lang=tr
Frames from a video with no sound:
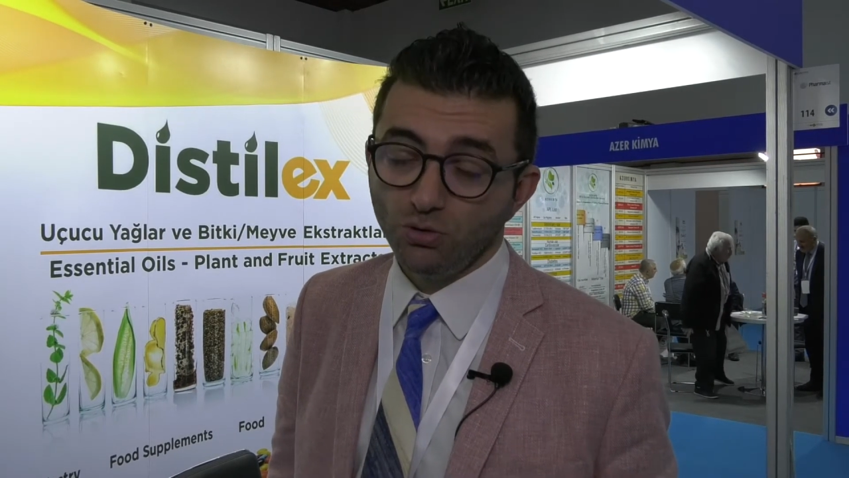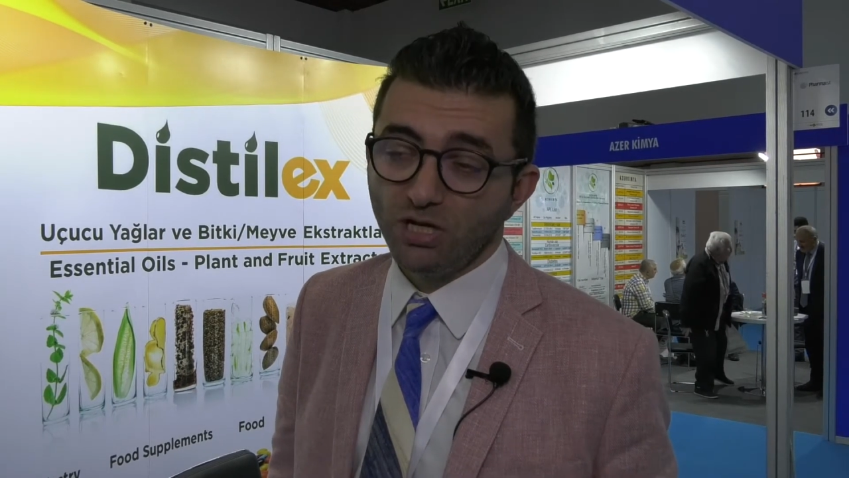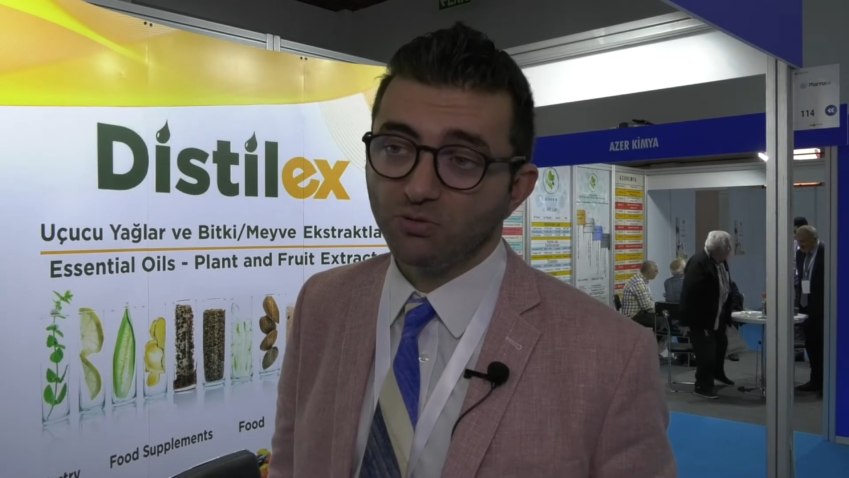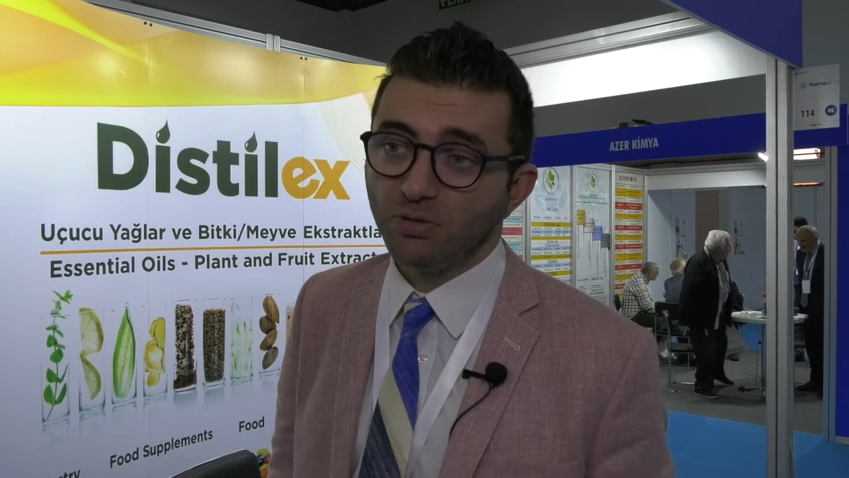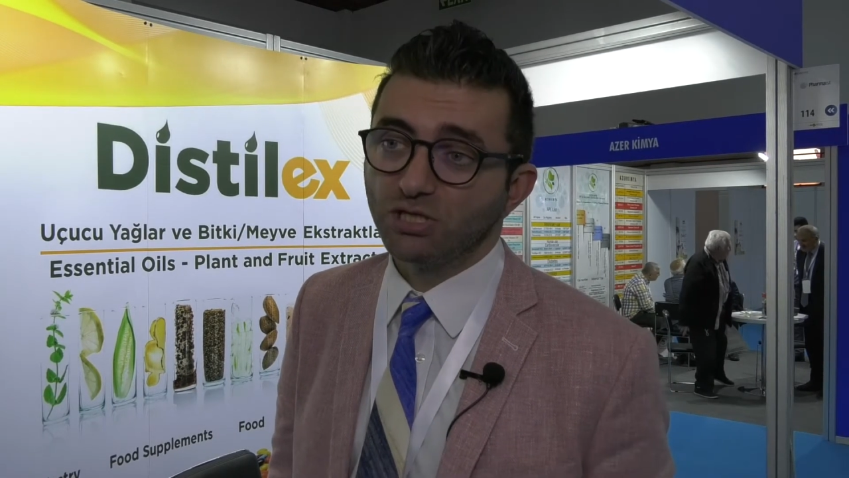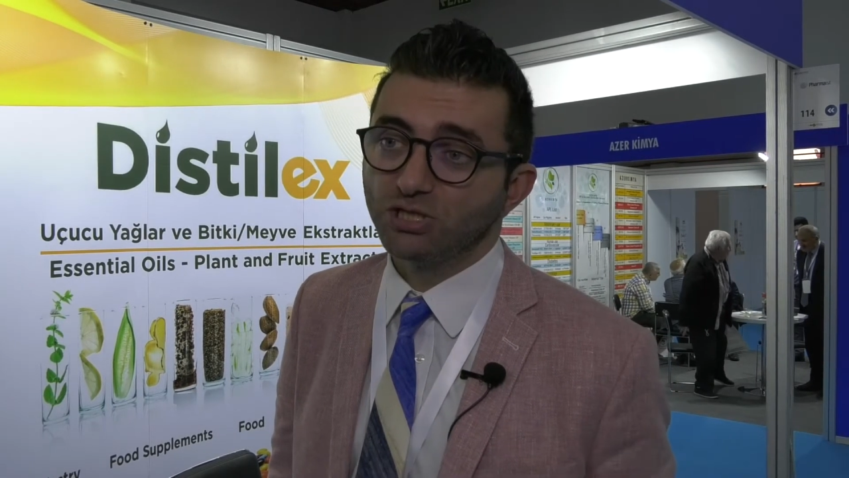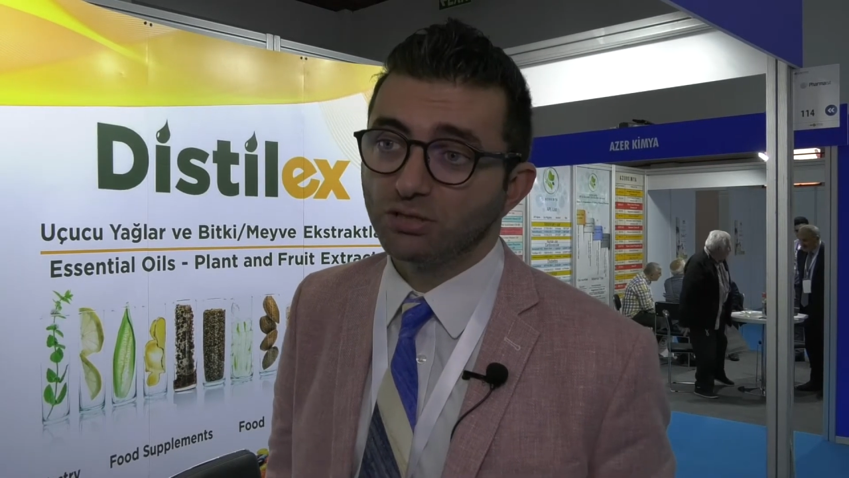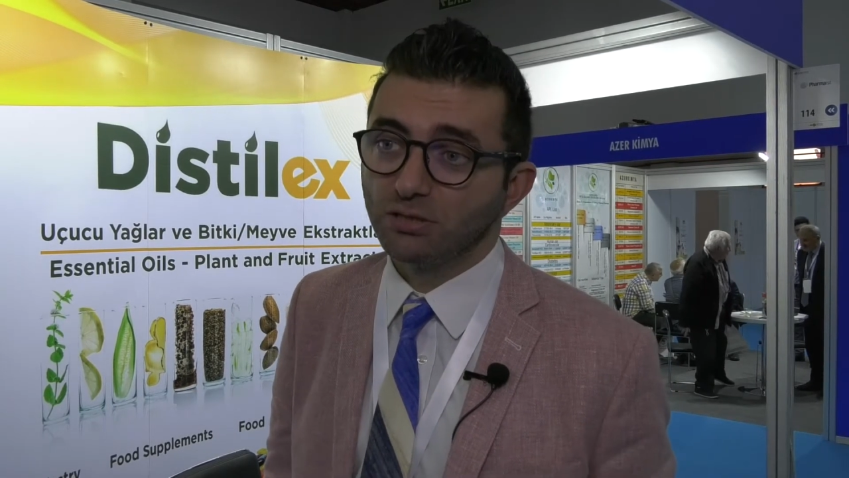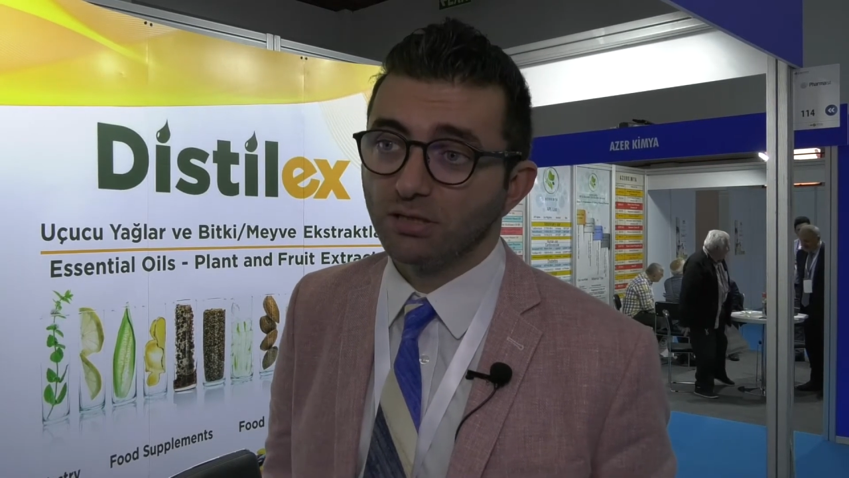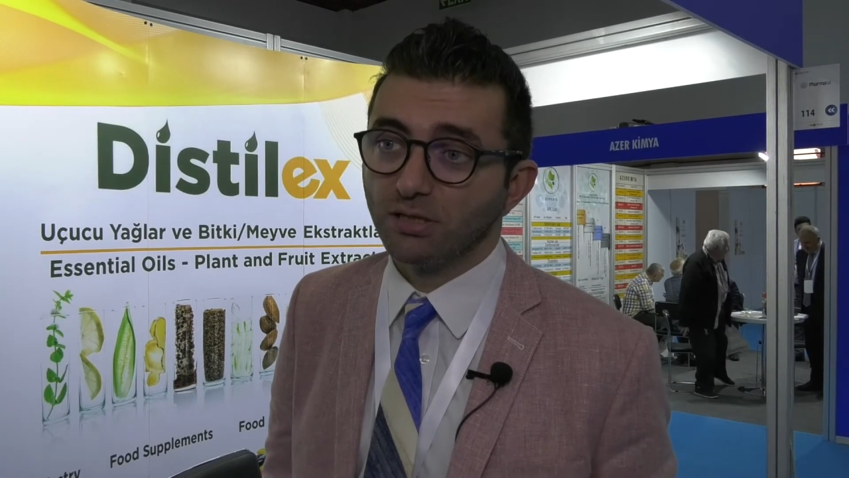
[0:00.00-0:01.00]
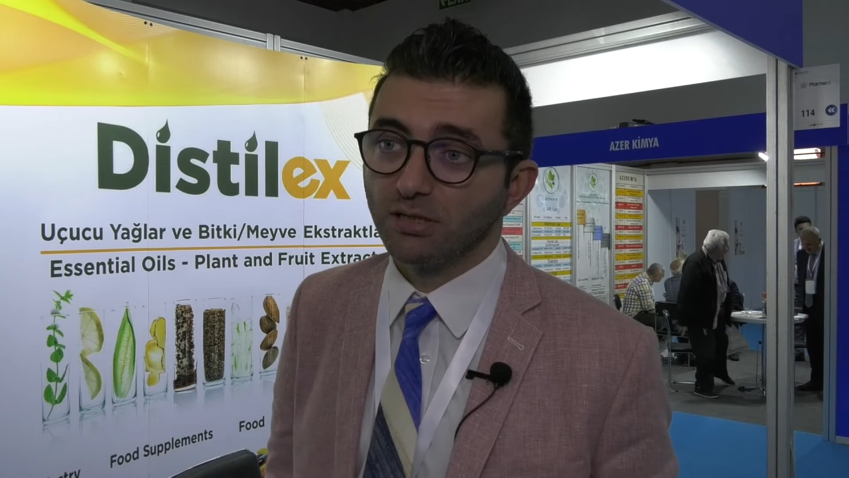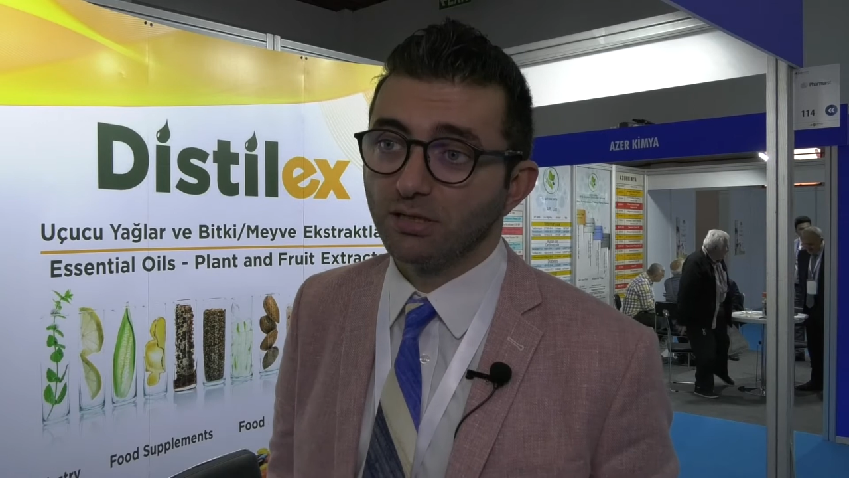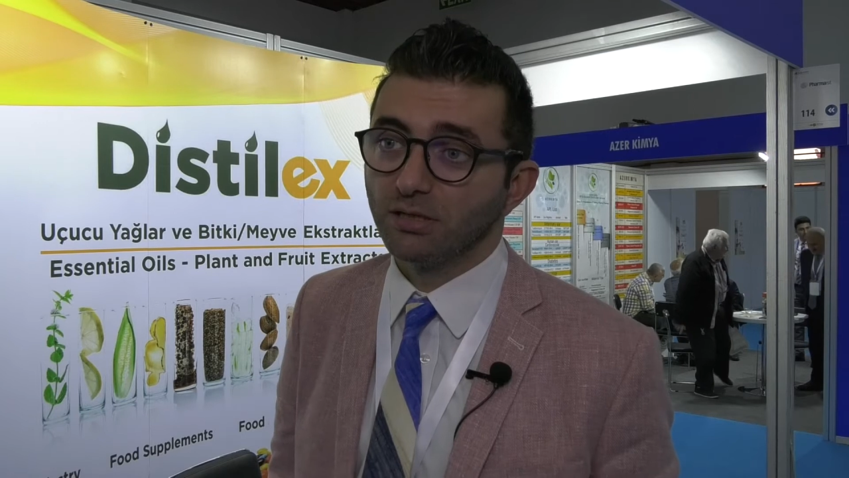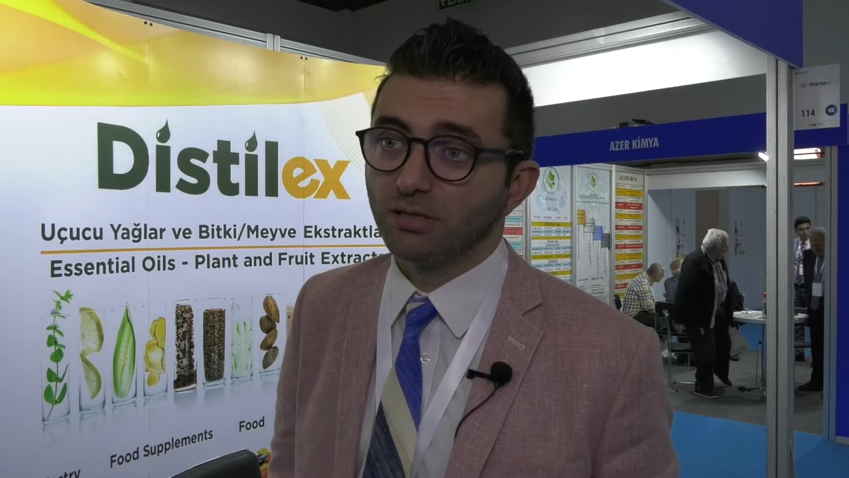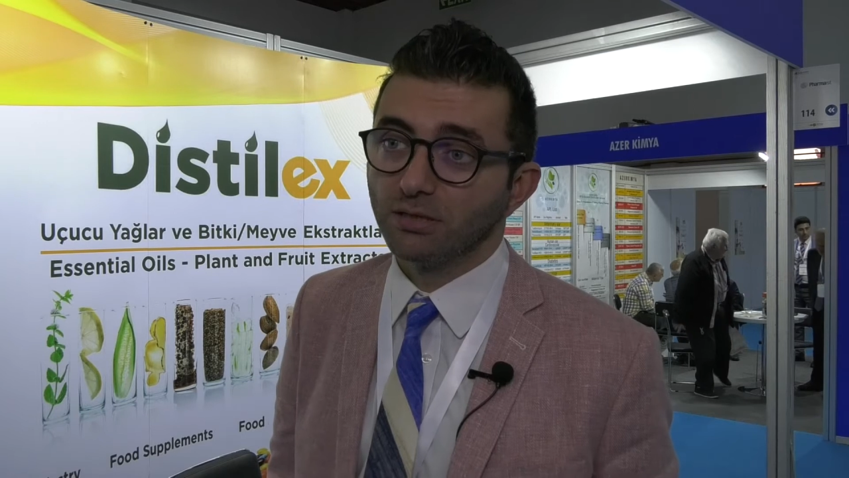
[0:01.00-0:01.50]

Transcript: üretmek için e,